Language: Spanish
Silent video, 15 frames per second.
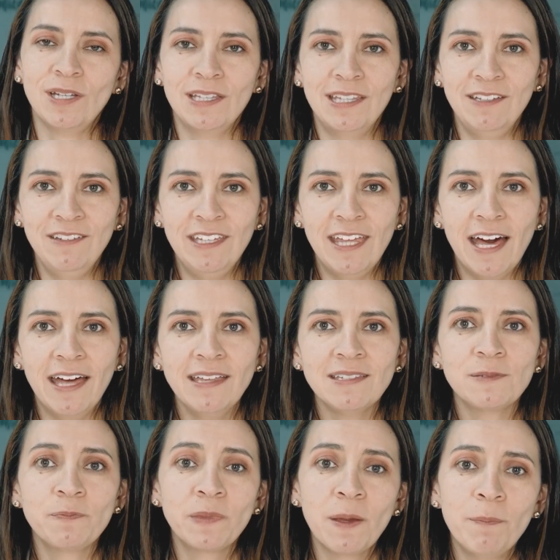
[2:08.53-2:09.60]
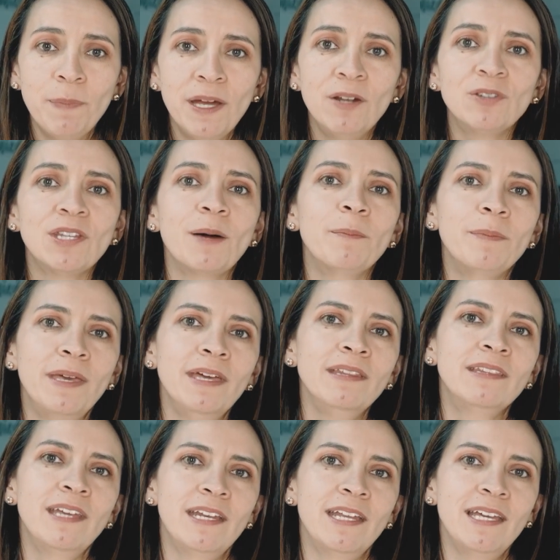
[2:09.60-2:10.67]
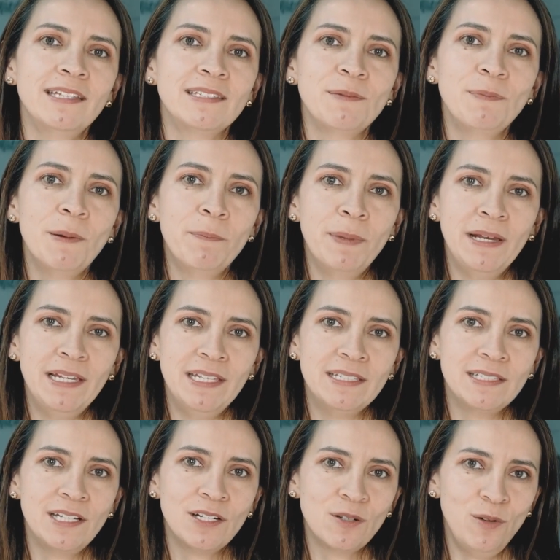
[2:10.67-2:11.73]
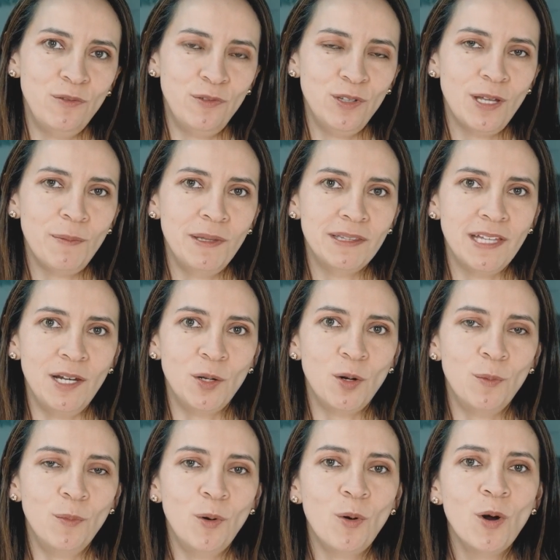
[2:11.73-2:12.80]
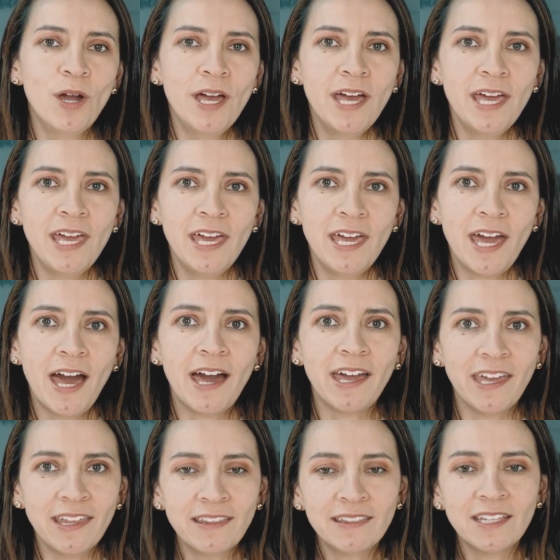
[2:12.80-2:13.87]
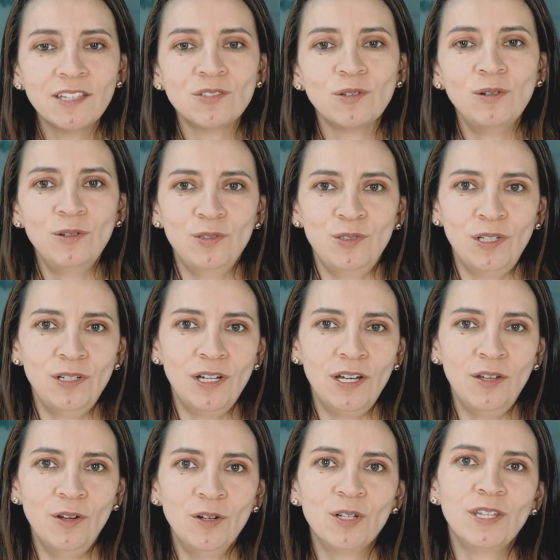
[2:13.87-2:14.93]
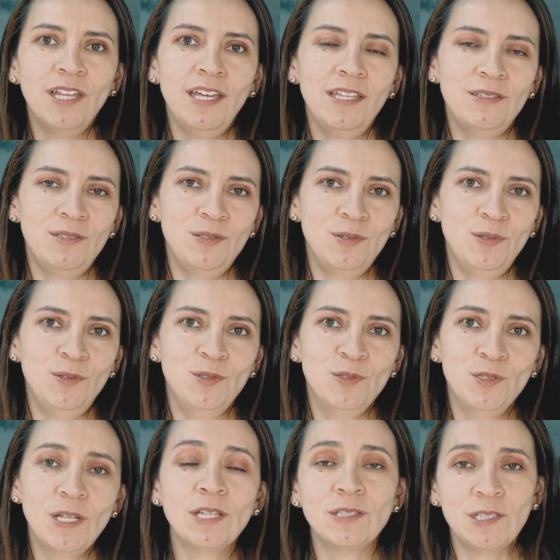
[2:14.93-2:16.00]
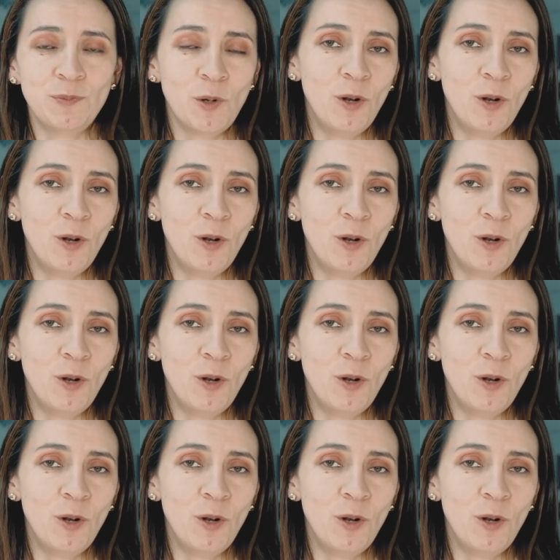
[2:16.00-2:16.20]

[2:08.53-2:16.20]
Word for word: actividades, pero también tiene ese papel y ese rol fundamental como agente solucionador de, estos, de estas